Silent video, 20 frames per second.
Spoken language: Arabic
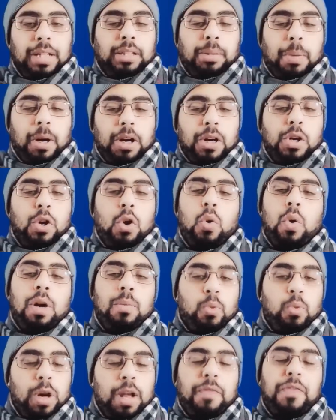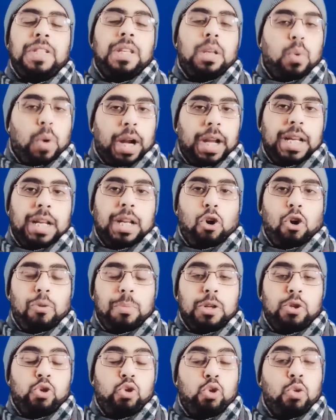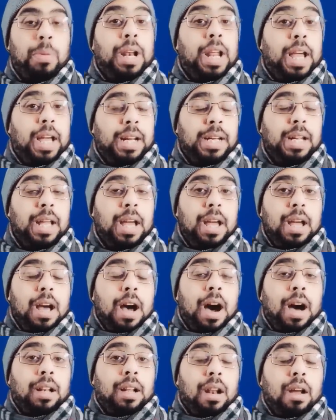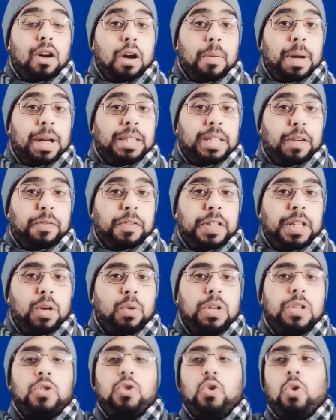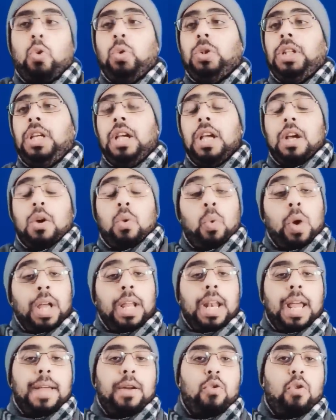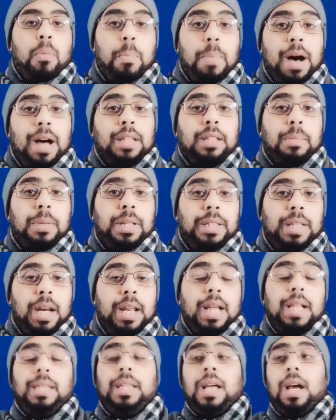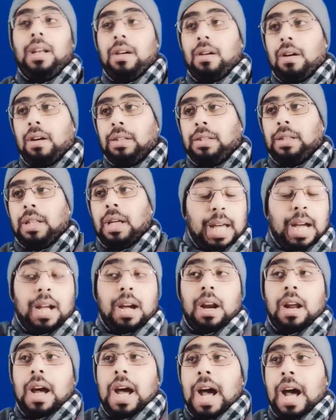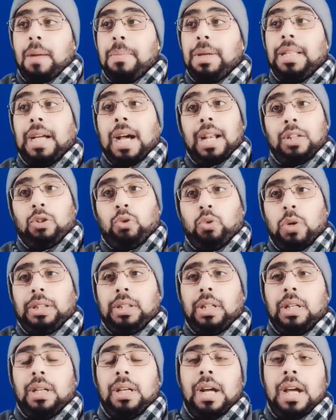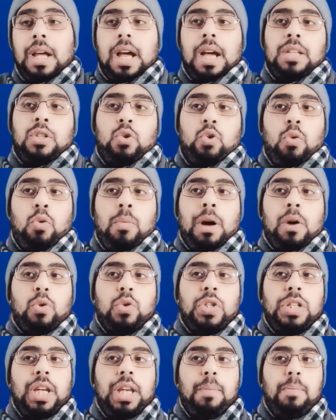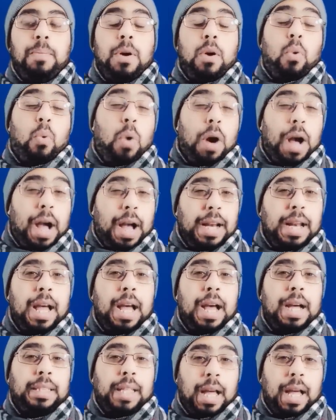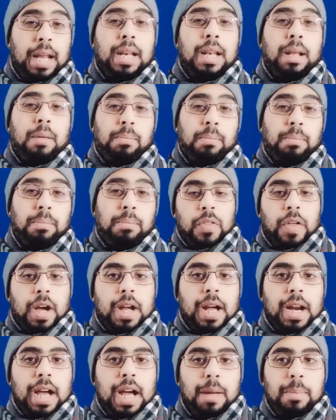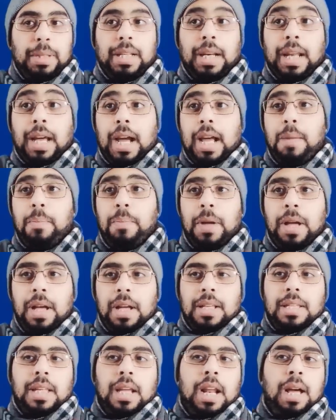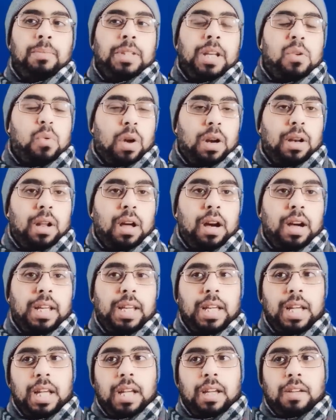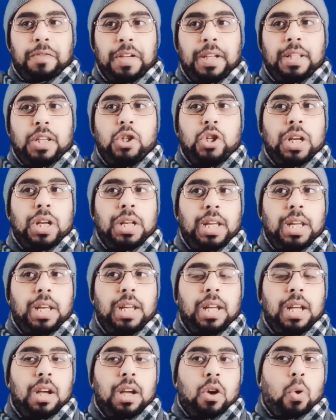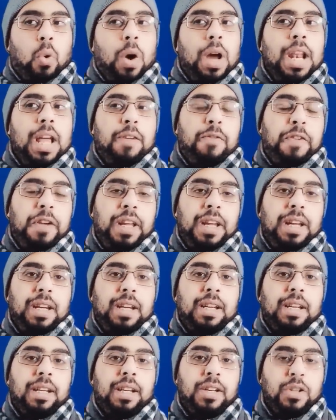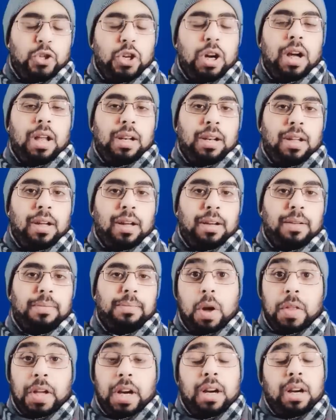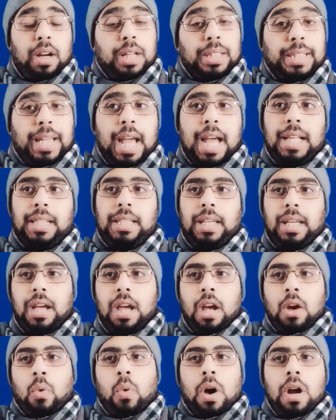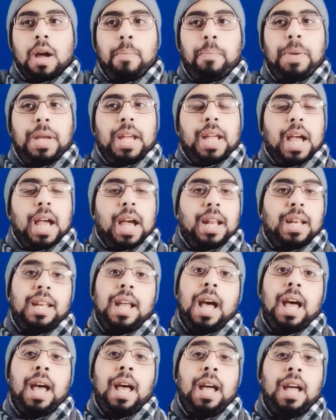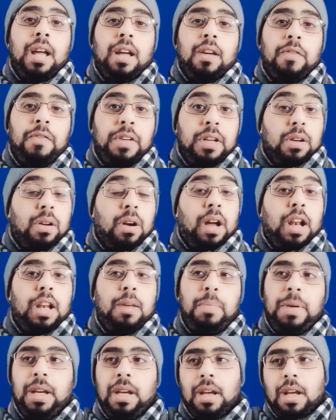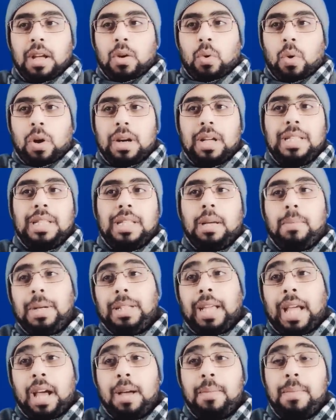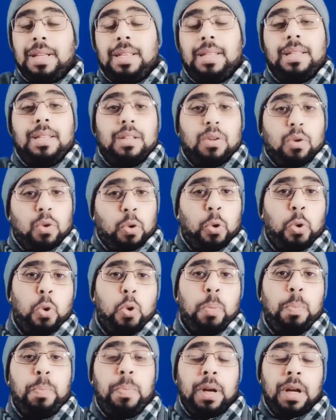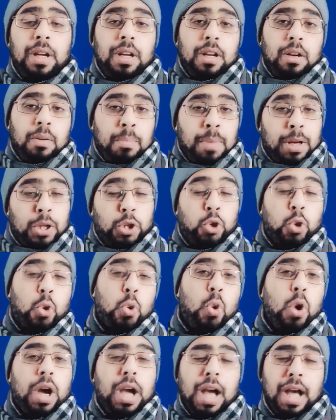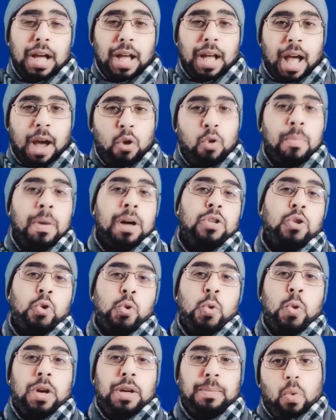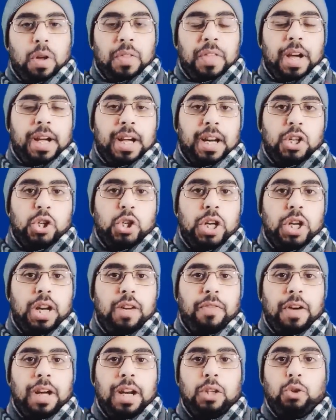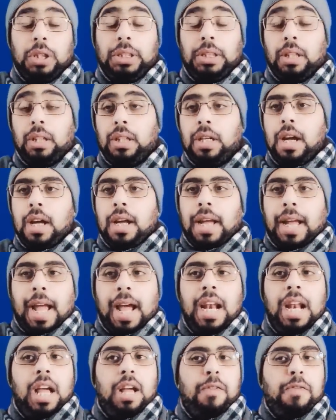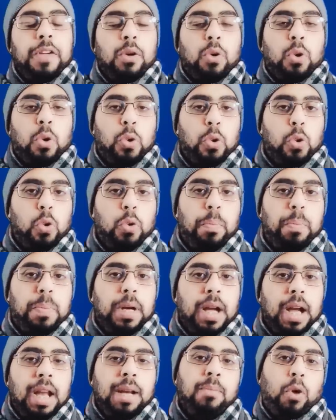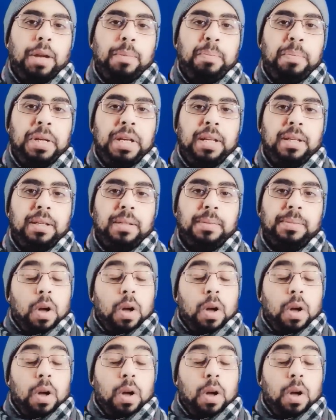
باعتبار أن هو المنافس الوحيد لعمر السومة الآن على لقب هداف الدوري السعودي وإليكم بعض من تلك التعليقات ذكر أحمد على تويتر السومة أصيب وأنا أتألم وذكر أحمد الغالب سلامتك والله في ديجانيني ولا فيك إن شاء الله وذكرت كادي وربي كأنها في قلبي ورسمت خمس قلوب مشروخة أو مكسورة وذكر الشريف على تويتر خلع في قلوب المحبين